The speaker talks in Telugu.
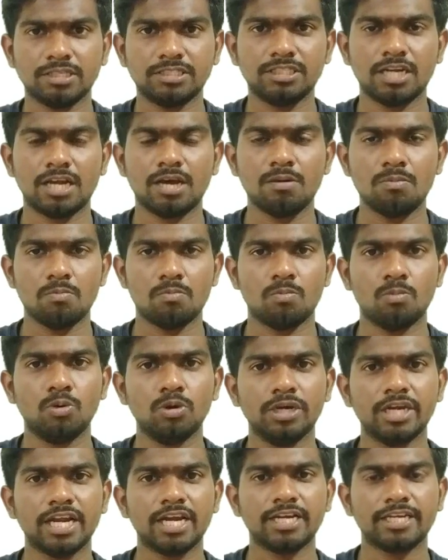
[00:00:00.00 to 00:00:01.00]
మధ్యన
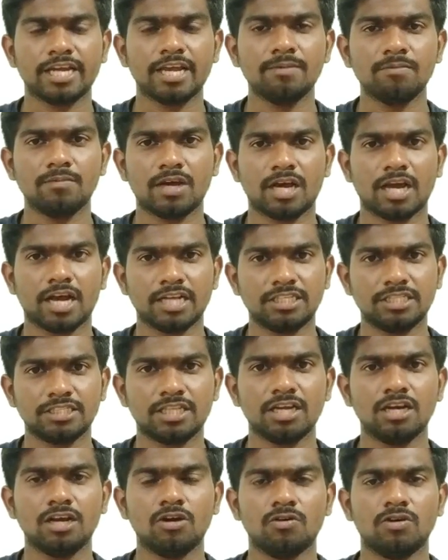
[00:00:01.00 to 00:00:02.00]
మూడు నెలల టైం
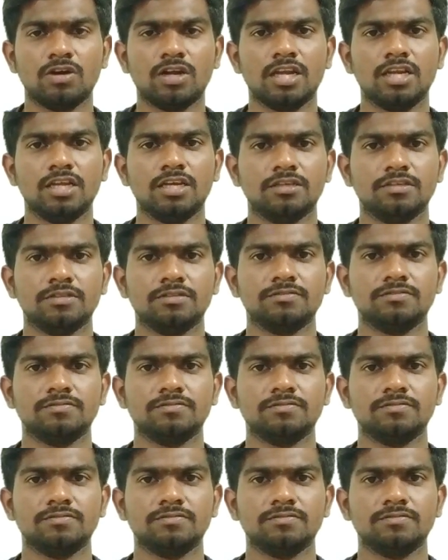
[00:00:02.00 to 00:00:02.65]
ఖచ్చితంగా ఉండాలి